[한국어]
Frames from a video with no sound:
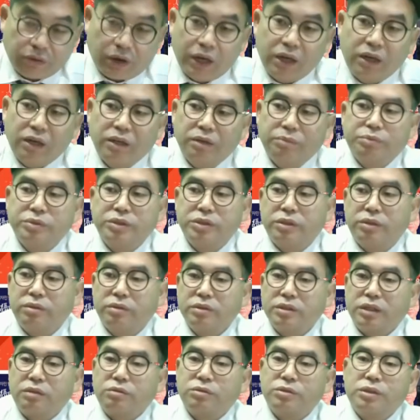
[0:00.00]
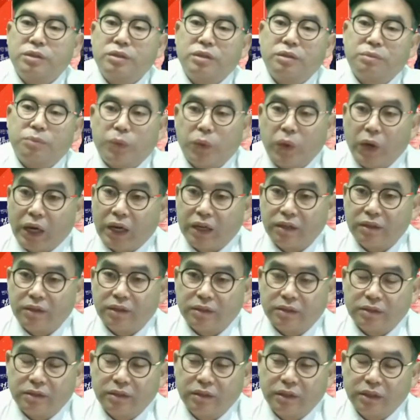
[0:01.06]
관리 부실로 자꾸 이렇게 몰아가는 것
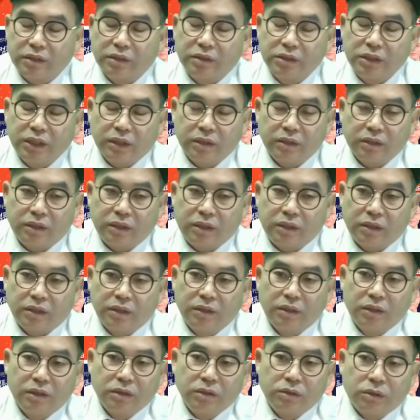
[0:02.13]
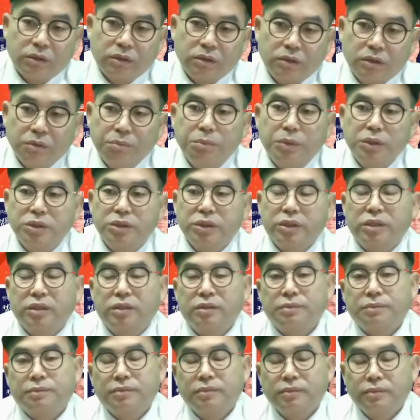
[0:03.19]
같은데 이것이 아니라 더 근본적인